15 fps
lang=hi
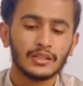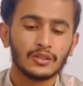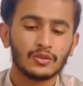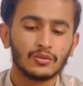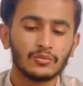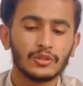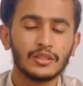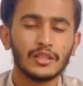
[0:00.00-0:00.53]
तो
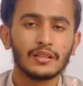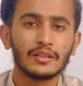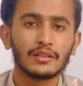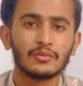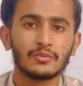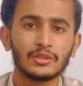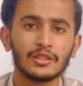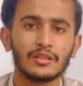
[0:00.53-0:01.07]
उम्मीद है
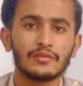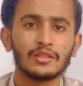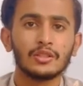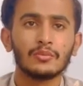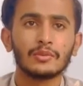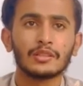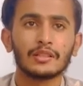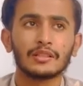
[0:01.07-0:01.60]
उम्मीद है वीडियो
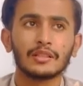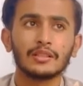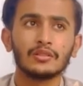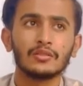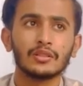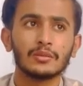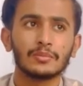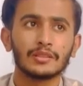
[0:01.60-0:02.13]
पसंद आई
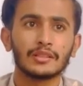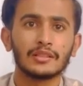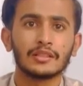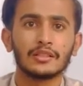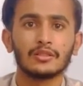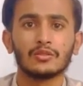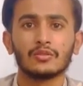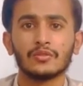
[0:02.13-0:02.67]
होगी पसंद
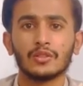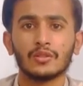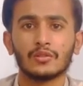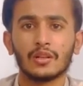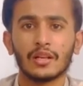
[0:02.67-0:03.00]
आई हो तो वीडियो को